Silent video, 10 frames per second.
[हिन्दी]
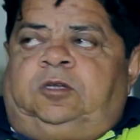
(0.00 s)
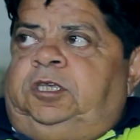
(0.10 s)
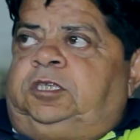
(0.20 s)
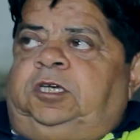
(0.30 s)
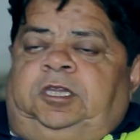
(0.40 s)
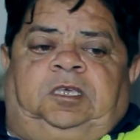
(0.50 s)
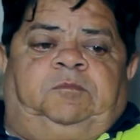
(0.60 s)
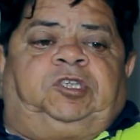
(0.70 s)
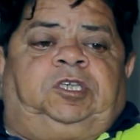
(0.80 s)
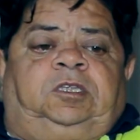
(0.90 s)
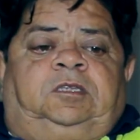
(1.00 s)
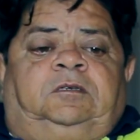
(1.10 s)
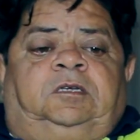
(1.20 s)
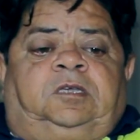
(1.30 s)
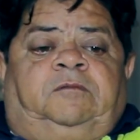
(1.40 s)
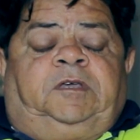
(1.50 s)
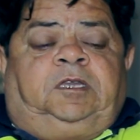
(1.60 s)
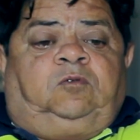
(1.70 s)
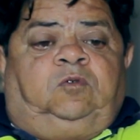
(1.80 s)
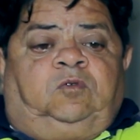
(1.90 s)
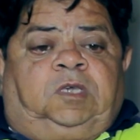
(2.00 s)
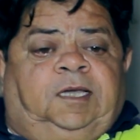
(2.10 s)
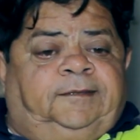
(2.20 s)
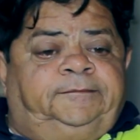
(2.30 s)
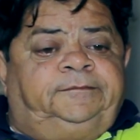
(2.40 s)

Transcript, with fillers: और तेज़ करेंगे मज़ीद अच्छा वेरी गुड हो गया